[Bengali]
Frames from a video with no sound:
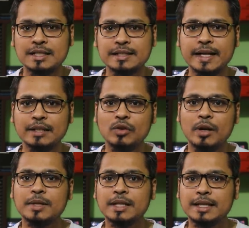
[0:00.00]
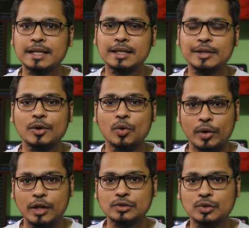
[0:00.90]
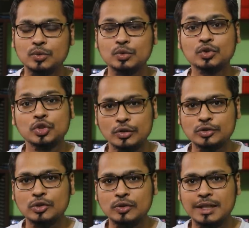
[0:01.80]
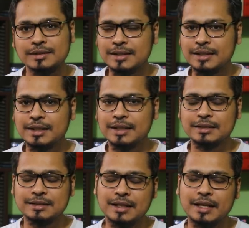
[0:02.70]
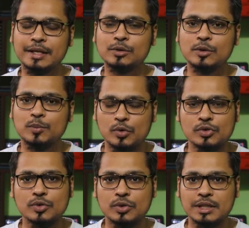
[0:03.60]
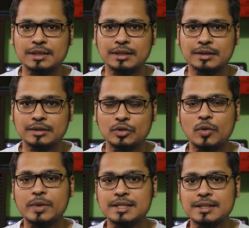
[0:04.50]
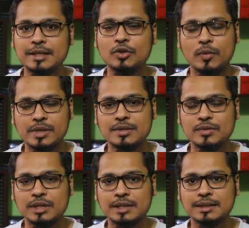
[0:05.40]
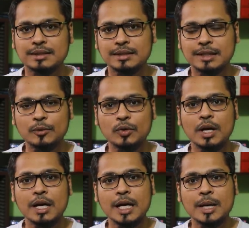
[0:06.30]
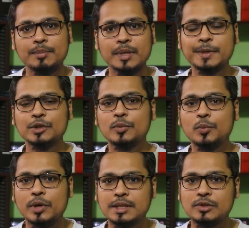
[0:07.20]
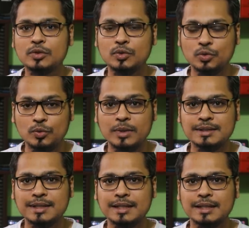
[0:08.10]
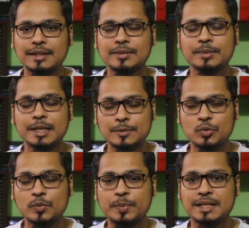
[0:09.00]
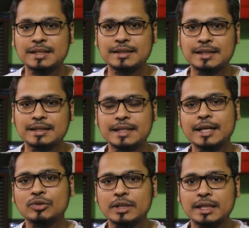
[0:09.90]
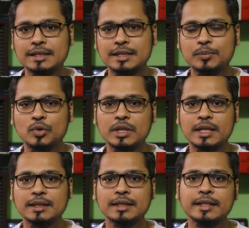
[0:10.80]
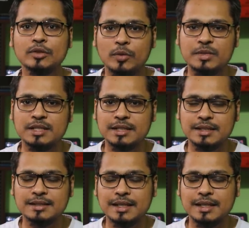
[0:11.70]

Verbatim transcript: সেখানেও আমি দেখি কয়েকজন উৎসুক জনতা আছে তারা এইগুলো পোস্ট করতেছেন কমেন্টসে কমেন্টস করতেছেন এবং বিভিন্ন পরিচিত গ্রুপ আছে ফেসবুক পেজ আছে সেখানেও গিয়েছি প্রত্যেকে দেখি কমেন্টসের নিচে